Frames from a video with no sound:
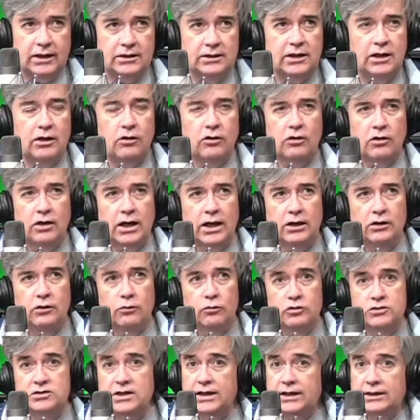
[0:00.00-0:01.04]
Cristiano Ronaldo,
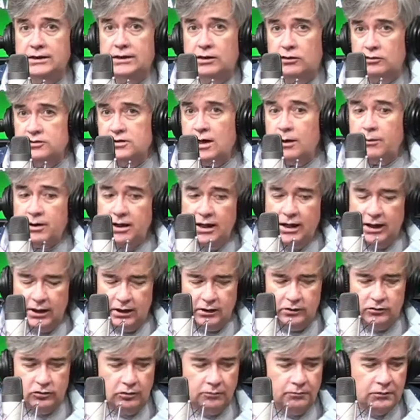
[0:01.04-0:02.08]
mucha gente no sabía
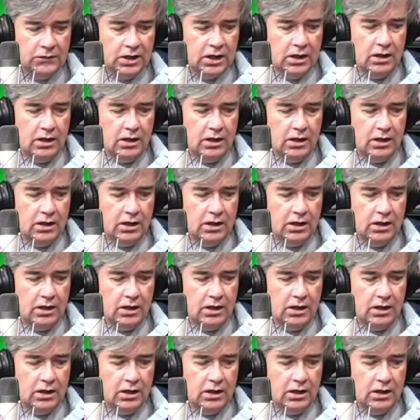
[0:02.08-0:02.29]
esto.